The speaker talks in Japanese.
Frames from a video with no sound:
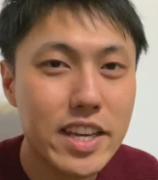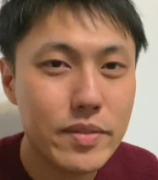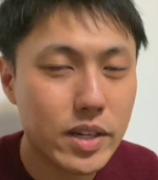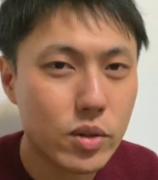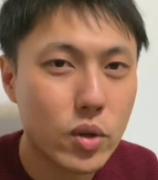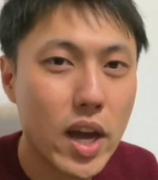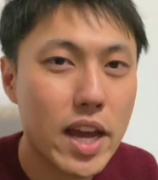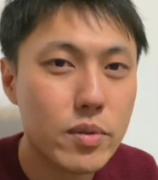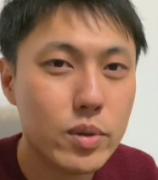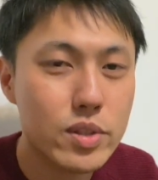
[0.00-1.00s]
だからこの
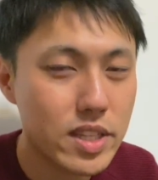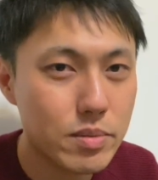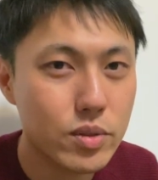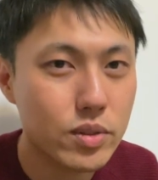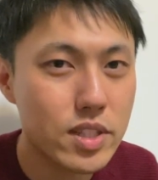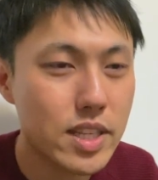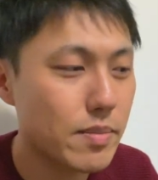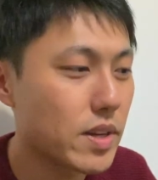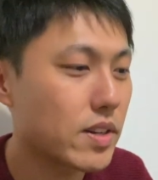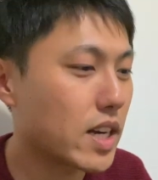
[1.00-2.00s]
iPhone7 をですね、
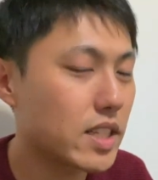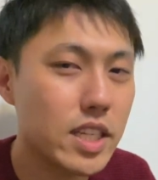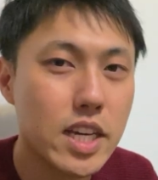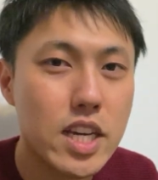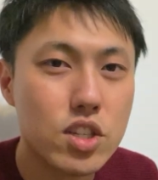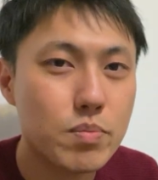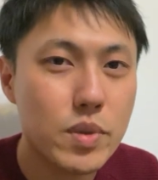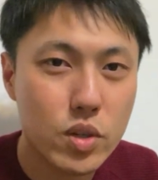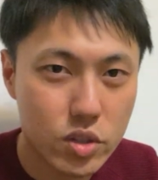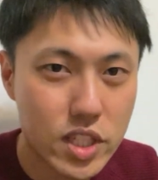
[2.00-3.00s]
メルカリに出
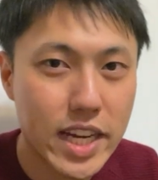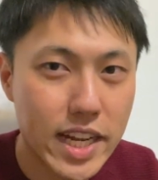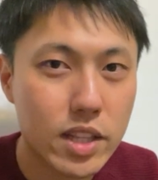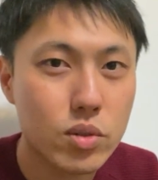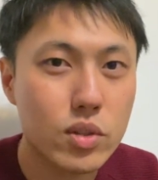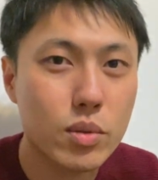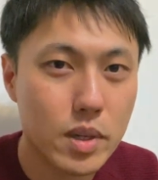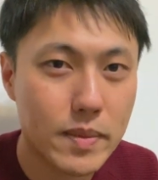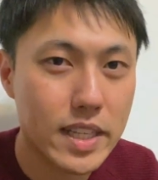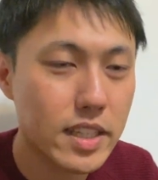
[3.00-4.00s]
品をしたいなというふうに思
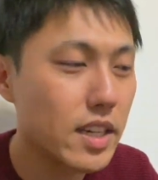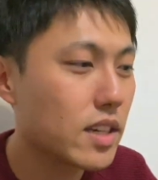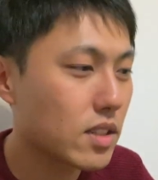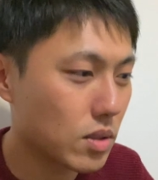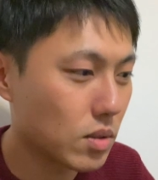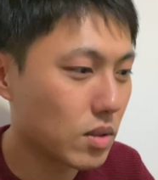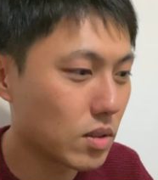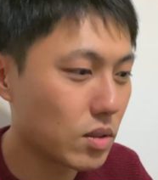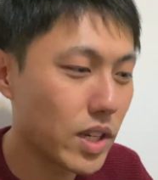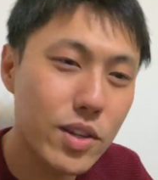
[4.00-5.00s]
います。そ
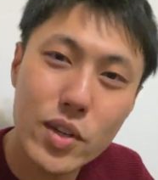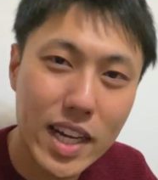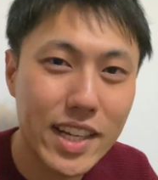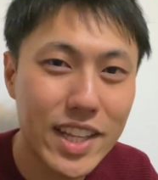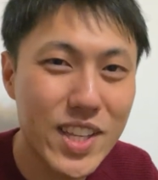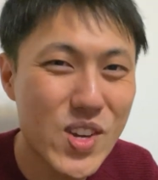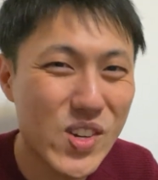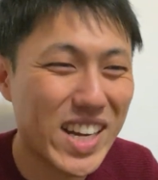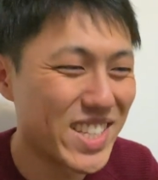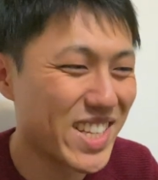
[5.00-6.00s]
う、売れるかなっていう
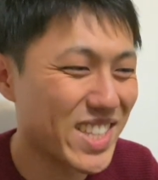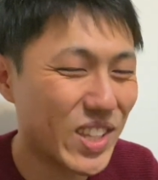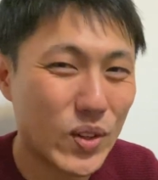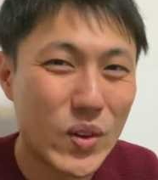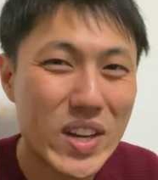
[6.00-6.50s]
感じですけど、